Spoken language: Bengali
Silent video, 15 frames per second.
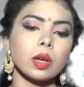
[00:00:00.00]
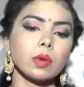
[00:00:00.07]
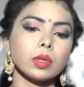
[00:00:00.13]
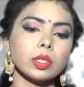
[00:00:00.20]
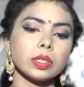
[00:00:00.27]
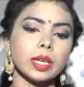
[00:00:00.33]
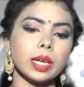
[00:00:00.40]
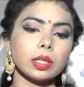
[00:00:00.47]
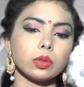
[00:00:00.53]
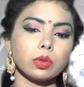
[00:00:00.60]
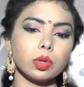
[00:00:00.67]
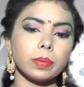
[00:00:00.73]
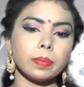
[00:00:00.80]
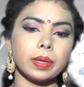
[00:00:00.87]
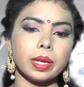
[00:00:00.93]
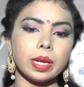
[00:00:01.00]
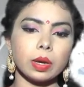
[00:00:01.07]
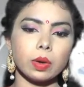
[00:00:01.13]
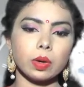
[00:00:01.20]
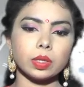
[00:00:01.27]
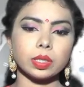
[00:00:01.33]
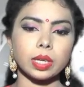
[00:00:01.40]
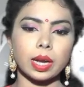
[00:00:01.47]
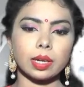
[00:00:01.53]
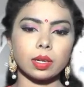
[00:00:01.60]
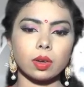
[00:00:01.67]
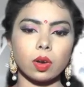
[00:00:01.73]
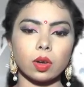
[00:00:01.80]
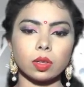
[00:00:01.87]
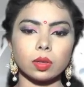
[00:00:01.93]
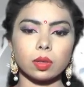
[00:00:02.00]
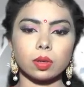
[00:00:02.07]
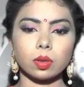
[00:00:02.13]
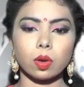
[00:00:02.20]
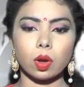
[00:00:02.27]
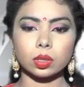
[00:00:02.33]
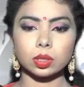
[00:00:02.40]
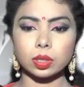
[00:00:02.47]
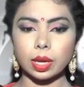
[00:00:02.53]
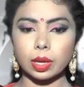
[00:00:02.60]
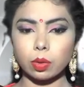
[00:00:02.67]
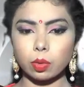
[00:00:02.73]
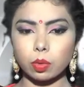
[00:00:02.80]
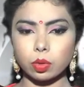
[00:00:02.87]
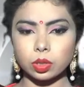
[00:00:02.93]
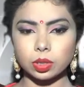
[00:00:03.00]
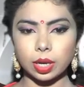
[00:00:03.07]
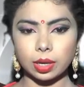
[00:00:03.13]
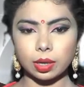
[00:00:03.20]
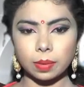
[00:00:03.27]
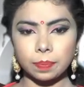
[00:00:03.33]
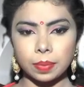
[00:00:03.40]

কুষ্টিয়ায় দুই বিয়ে ও চার খতনার অনুষ্ঠান